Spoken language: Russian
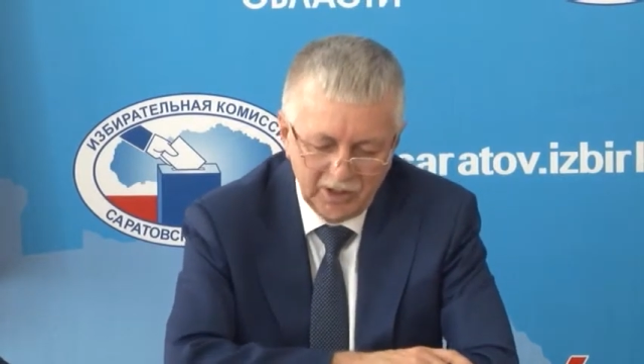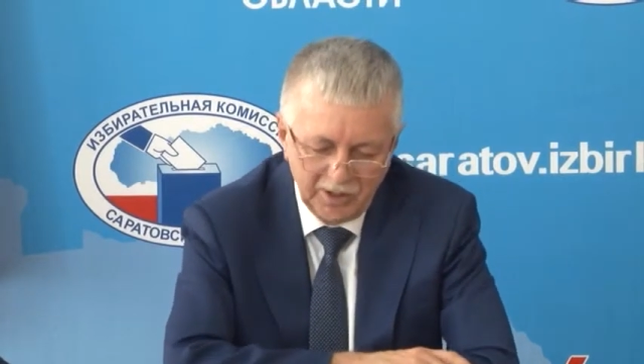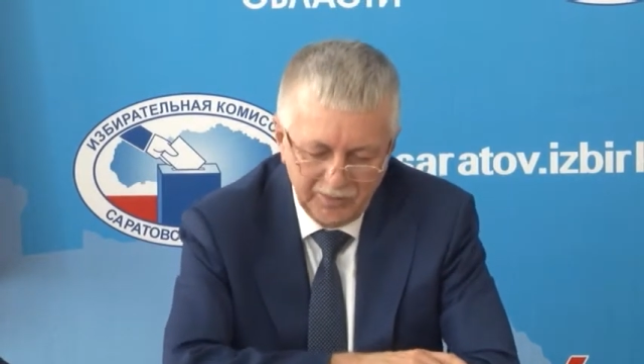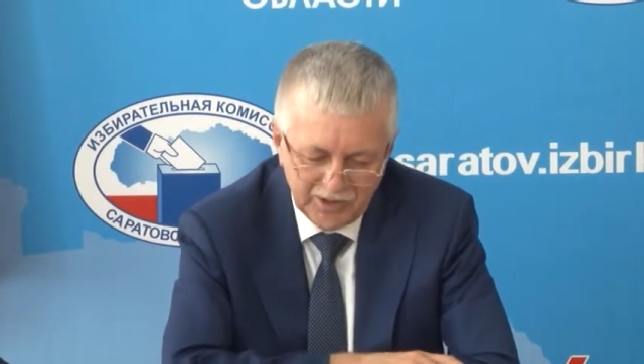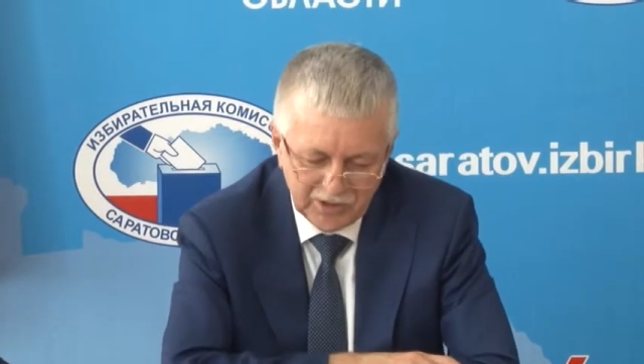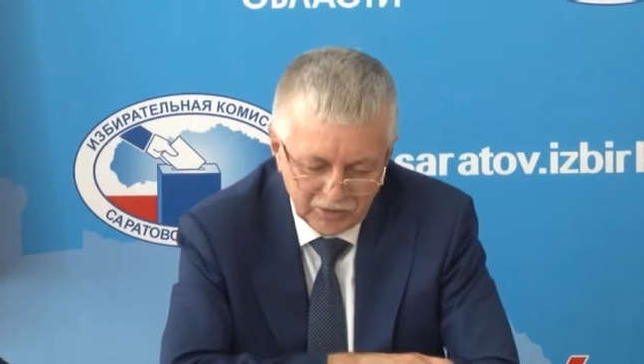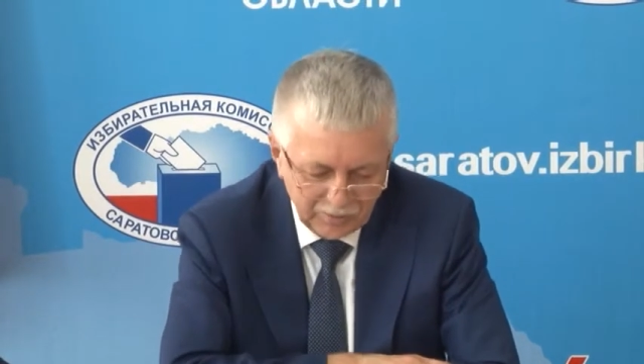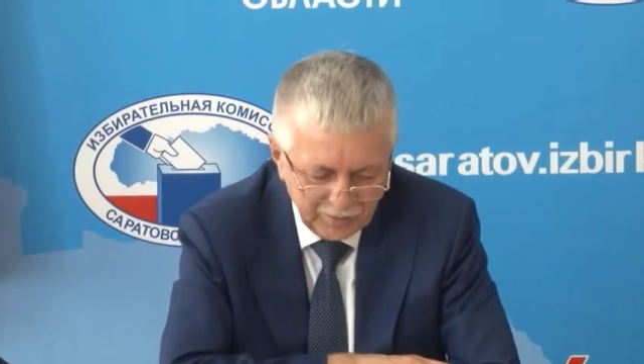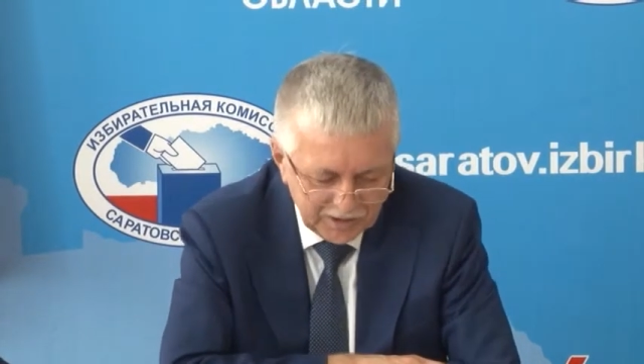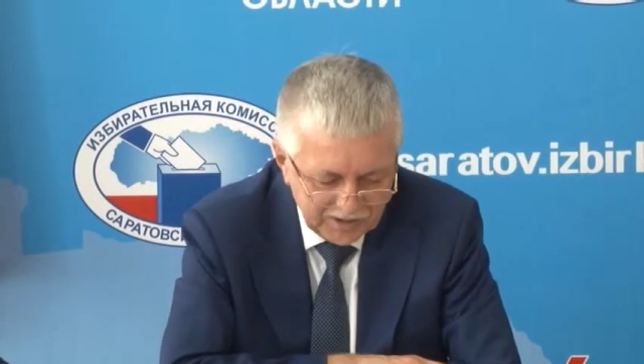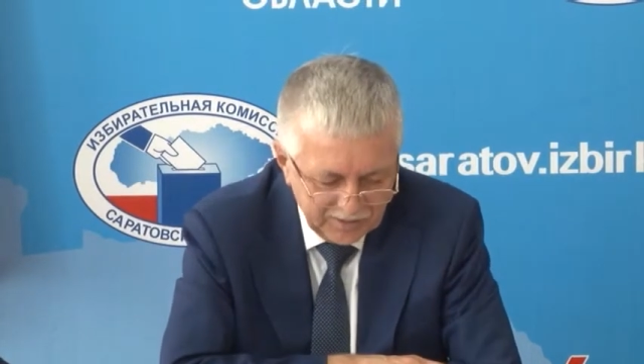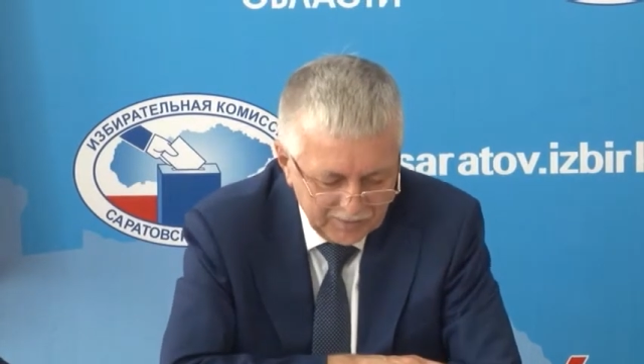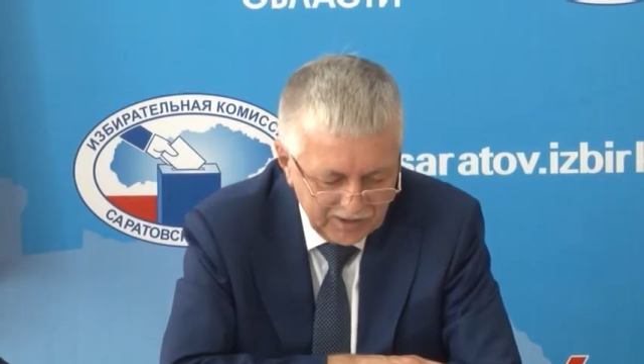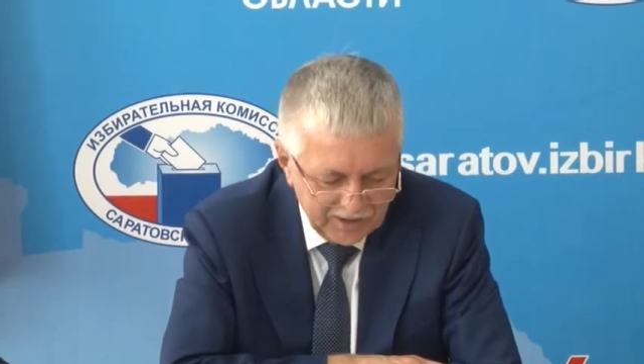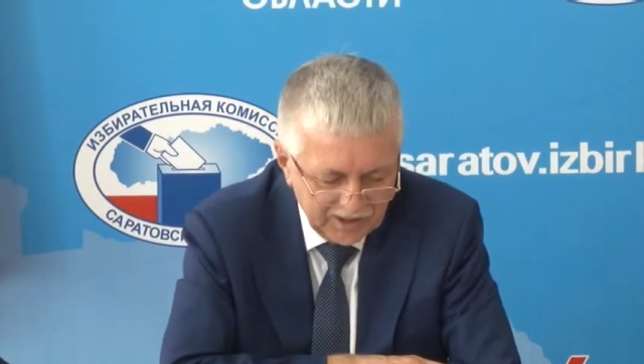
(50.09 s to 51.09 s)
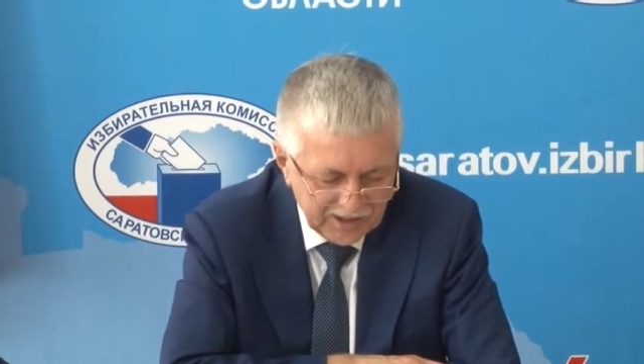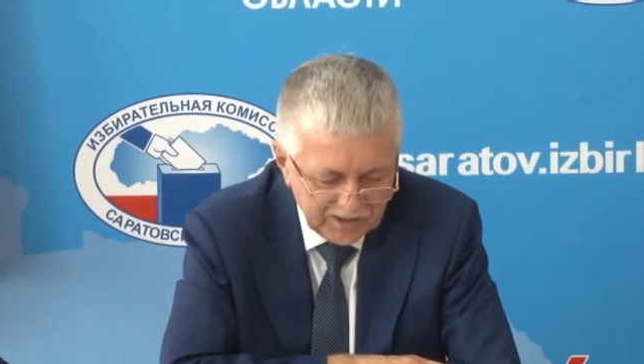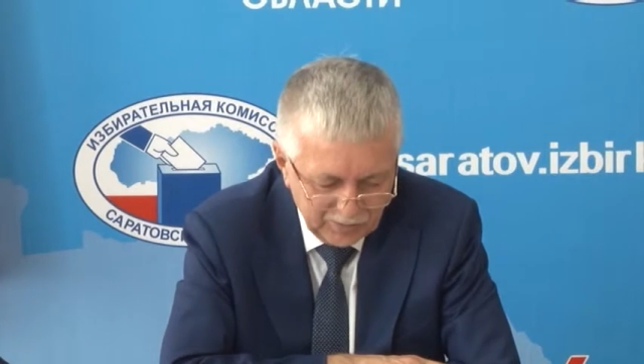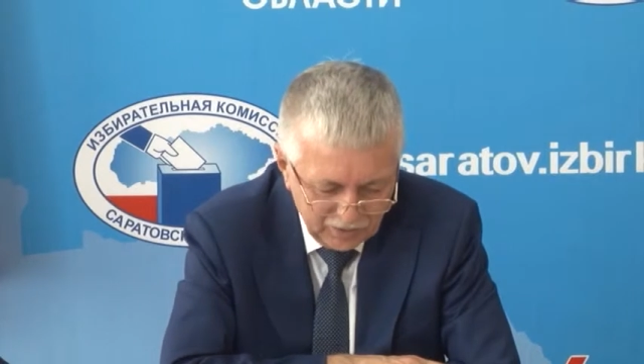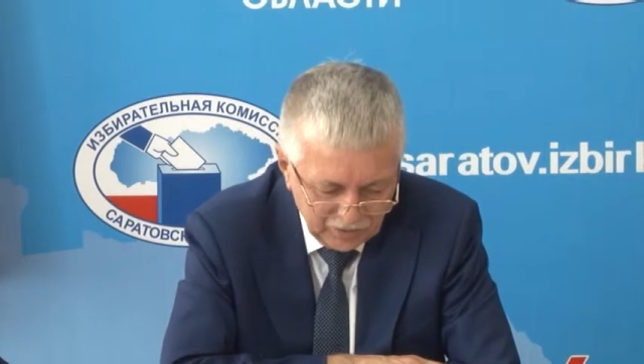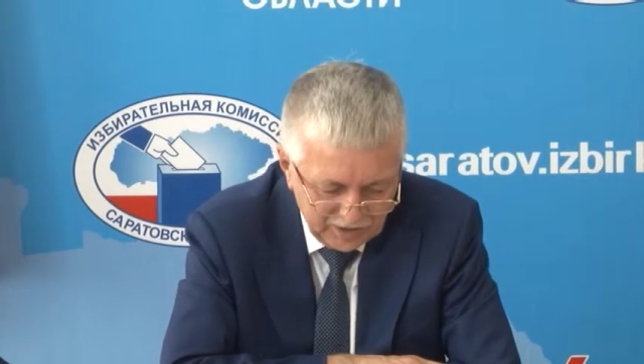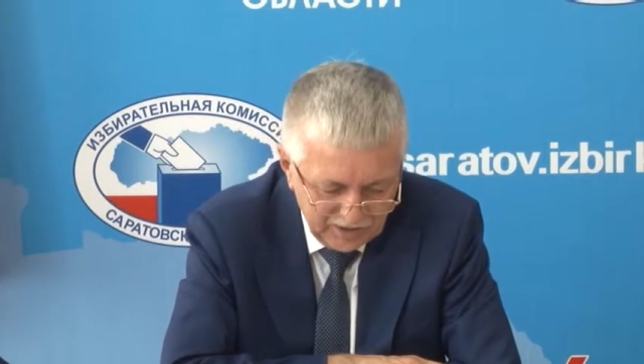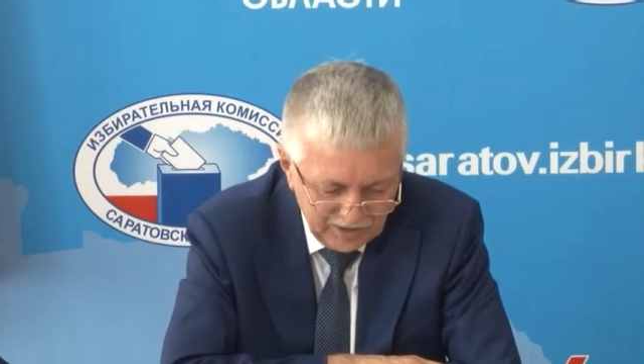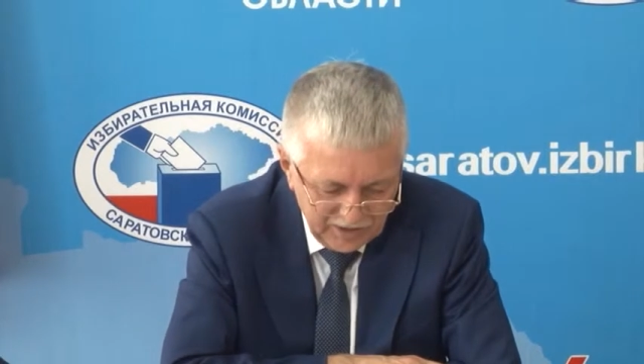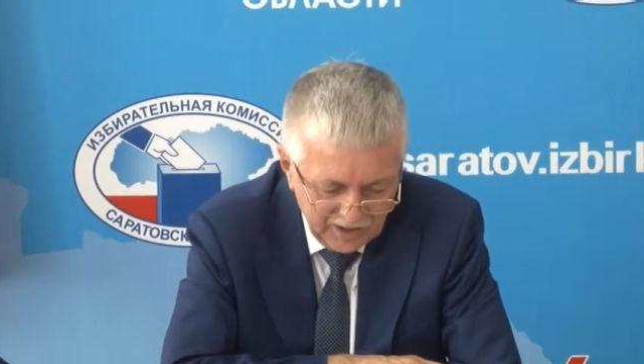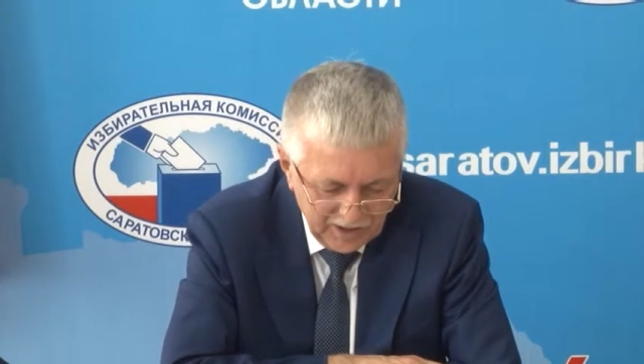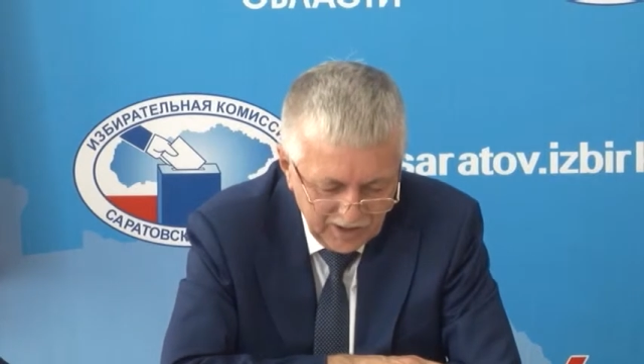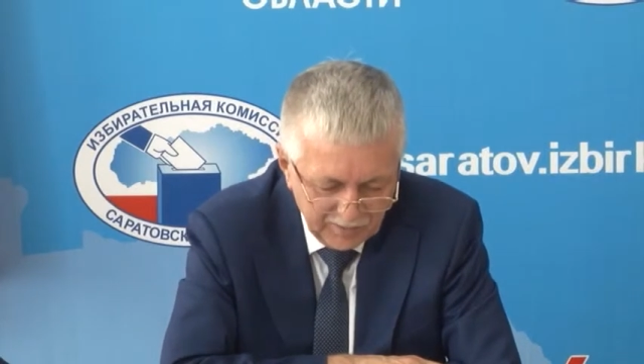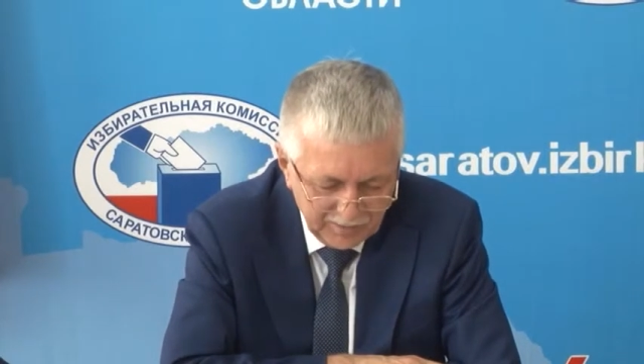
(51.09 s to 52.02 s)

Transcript: комиссию области, были рассмотрены.